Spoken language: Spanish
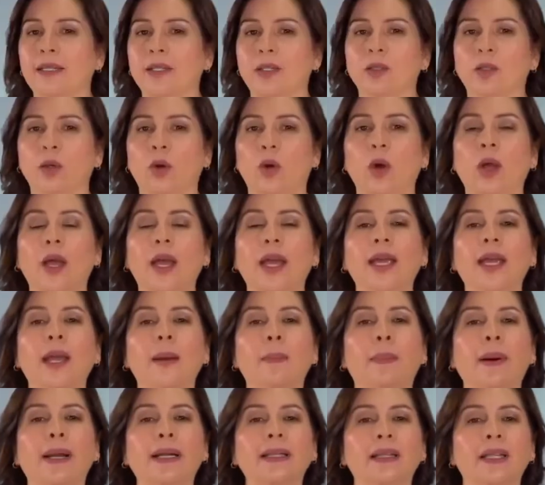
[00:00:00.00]
esto?
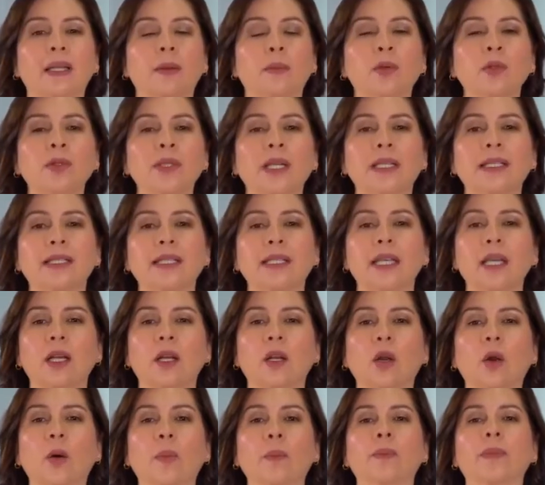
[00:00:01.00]
Que partimos el
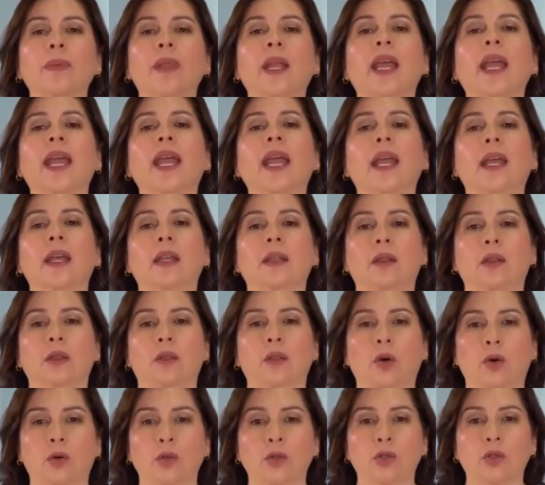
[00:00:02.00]
ciclo
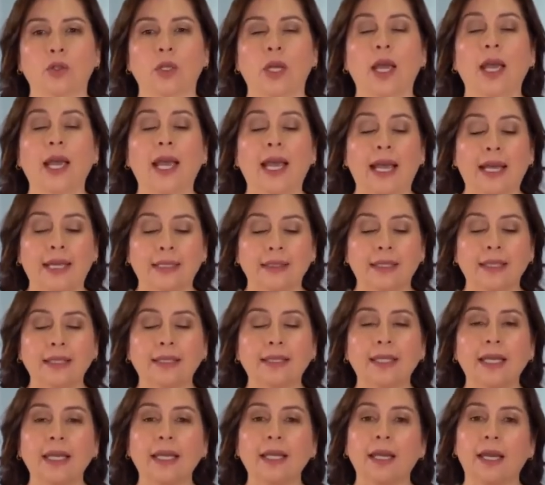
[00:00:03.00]
en dos. Es
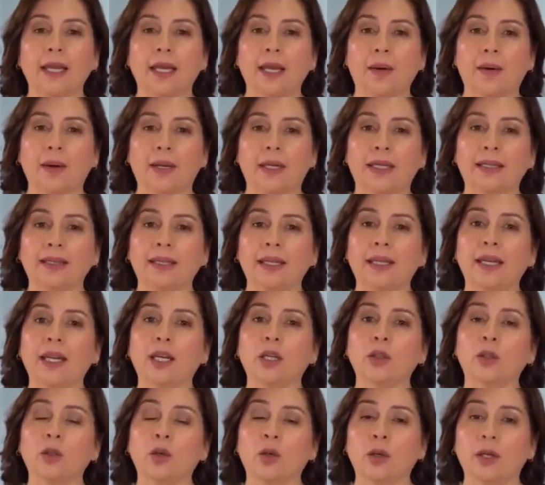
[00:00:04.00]
decir, que van a
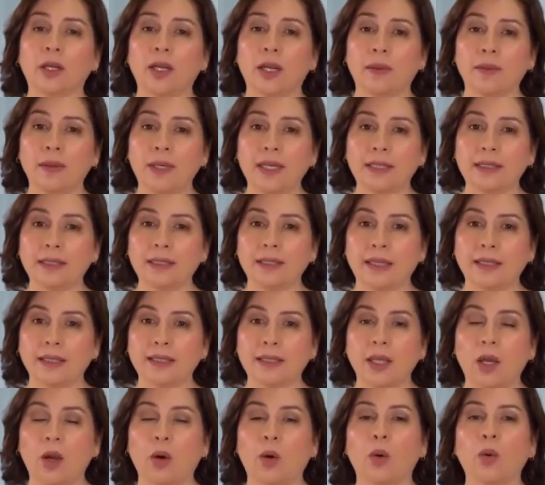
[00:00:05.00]
tener dos
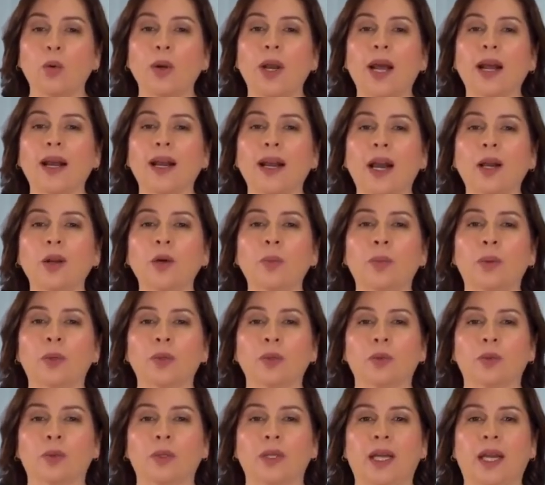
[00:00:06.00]
revistas, una gran
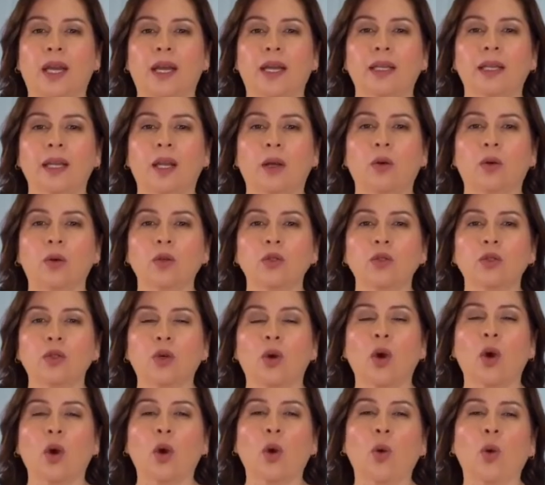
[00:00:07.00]
oportunidad de
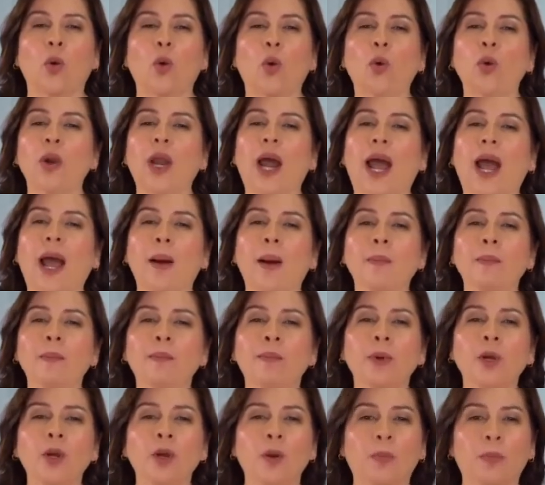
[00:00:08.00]
negocio un
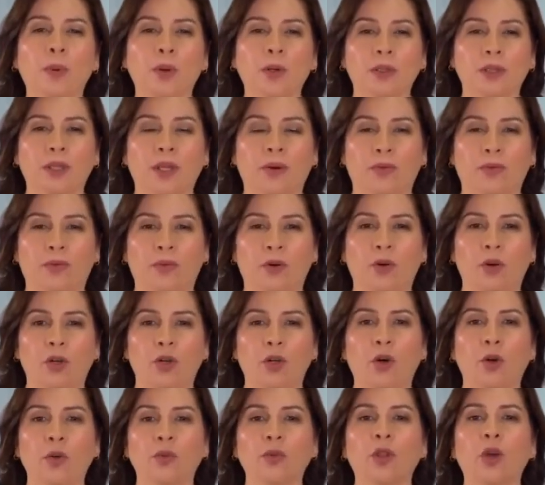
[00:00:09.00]
amplio
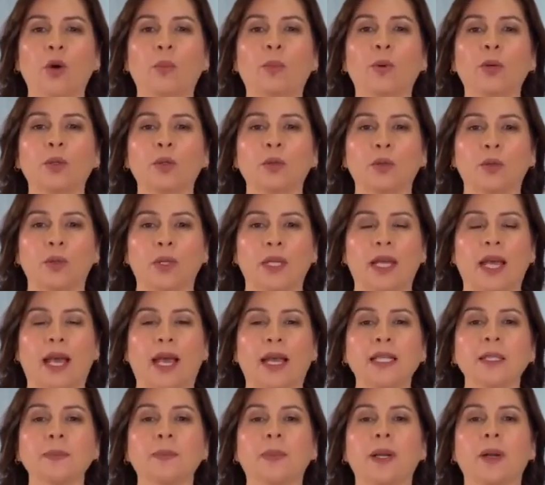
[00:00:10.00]
portafolio de
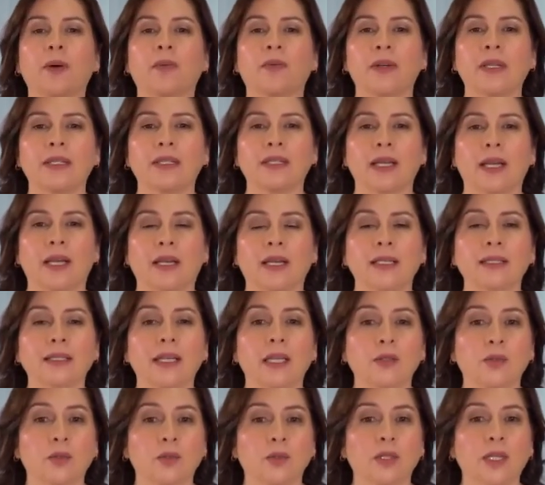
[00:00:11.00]
oportunidades para ofrecerles
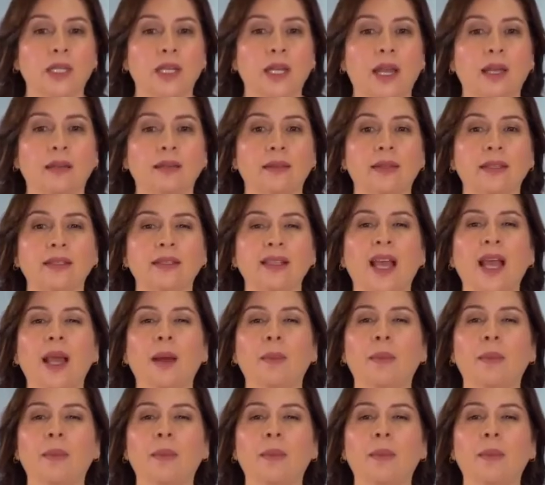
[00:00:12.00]
a sus clientes.